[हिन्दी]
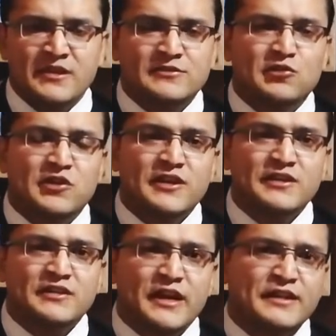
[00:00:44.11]
जो कि
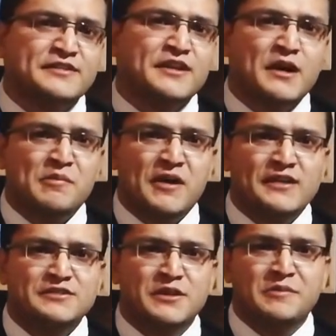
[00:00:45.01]
कैसर
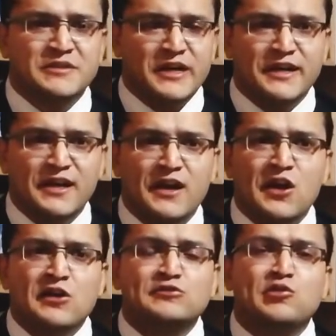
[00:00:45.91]
अब्बास ने बताया है
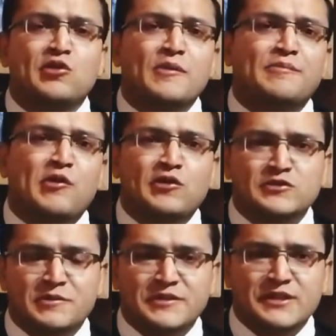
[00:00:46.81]
जो कि बहुत
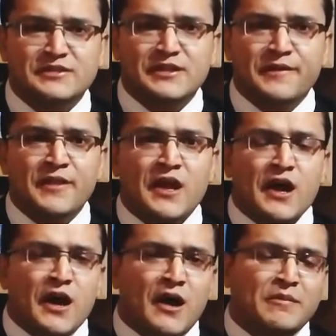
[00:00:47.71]
ज़बरदस्त है
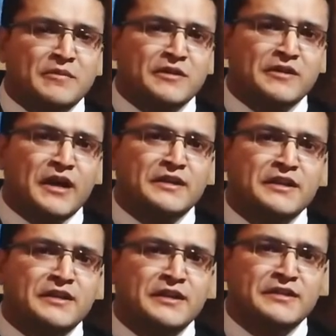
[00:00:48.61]
अब
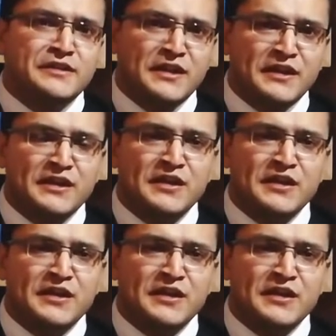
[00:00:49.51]
राइटर ने टिक